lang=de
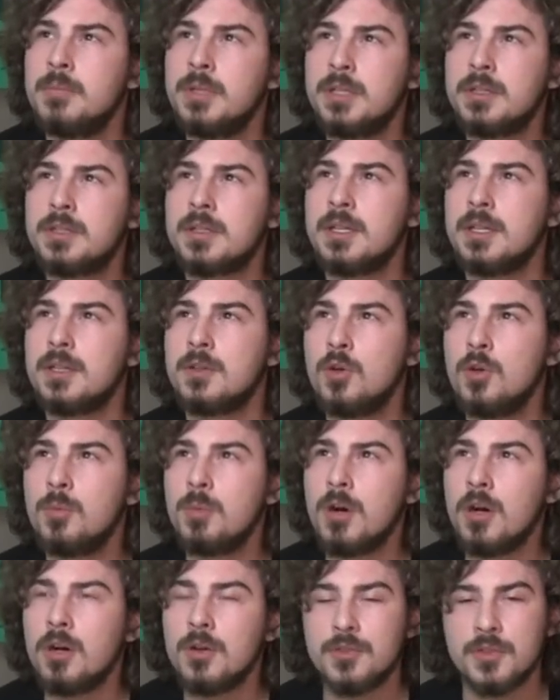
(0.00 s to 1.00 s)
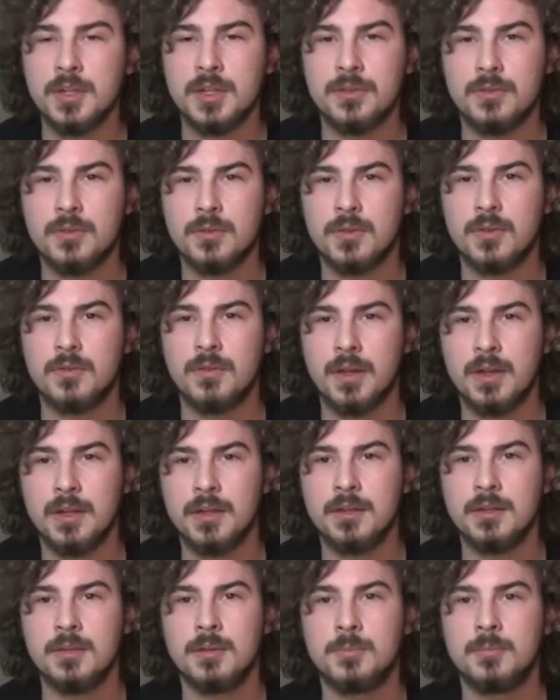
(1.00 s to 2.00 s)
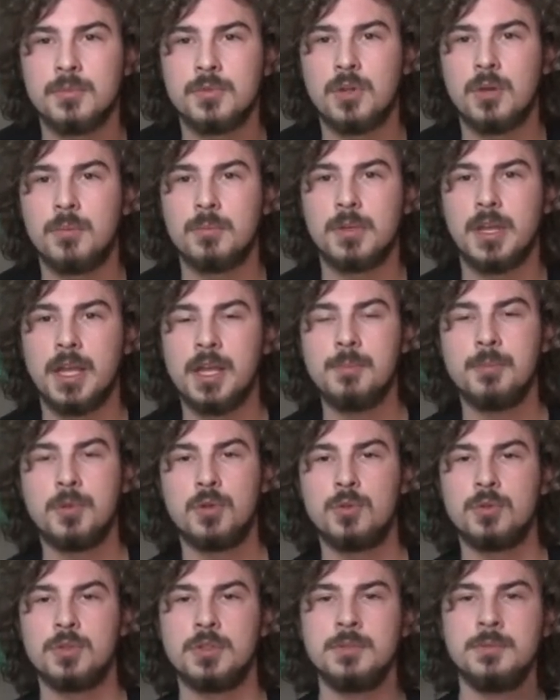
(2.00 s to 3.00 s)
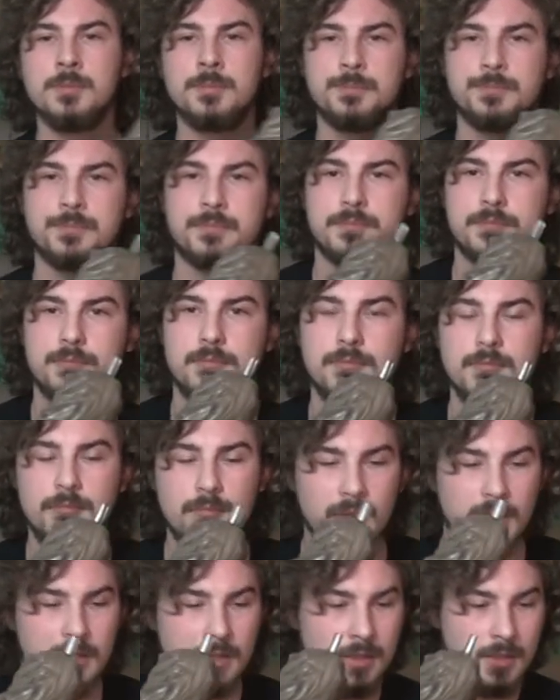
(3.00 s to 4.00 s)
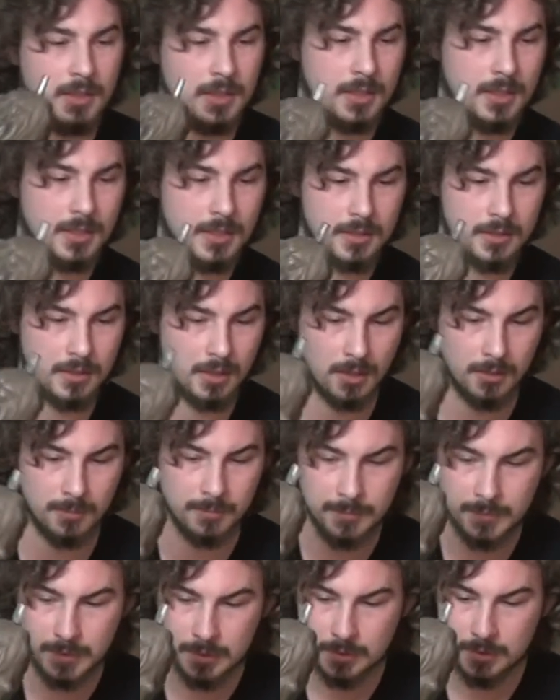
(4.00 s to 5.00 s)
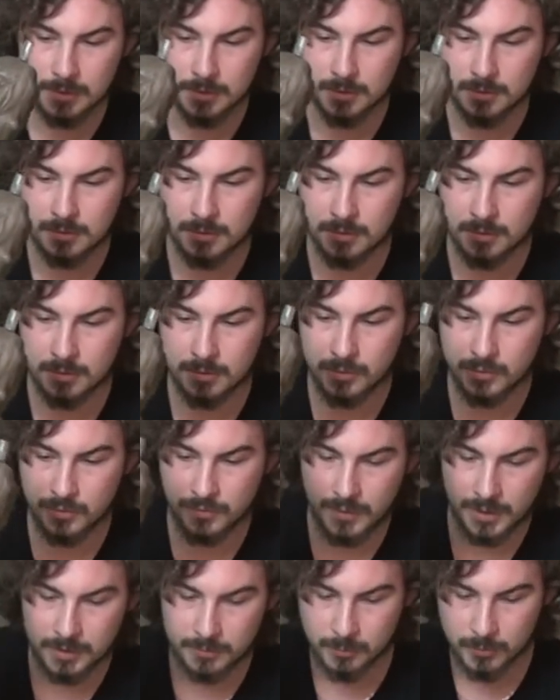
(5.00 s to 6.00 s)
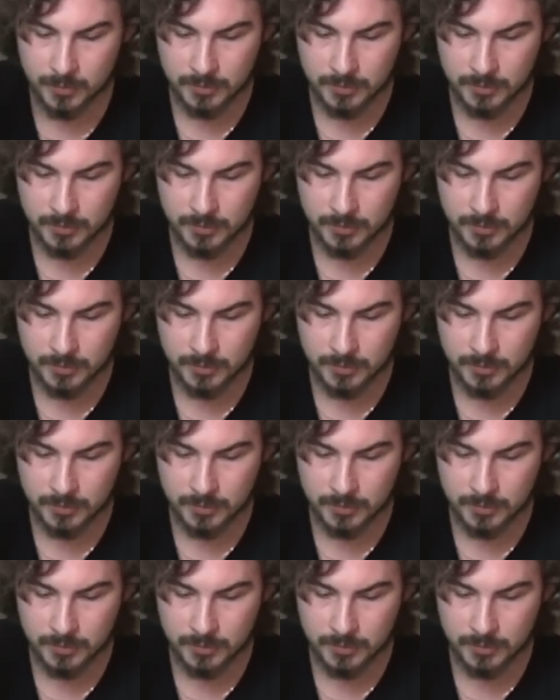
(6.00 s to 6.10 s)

mit King Cobra Aussatz und zwei ähm, Tom Gelbkohlen. Ja, äh, soweit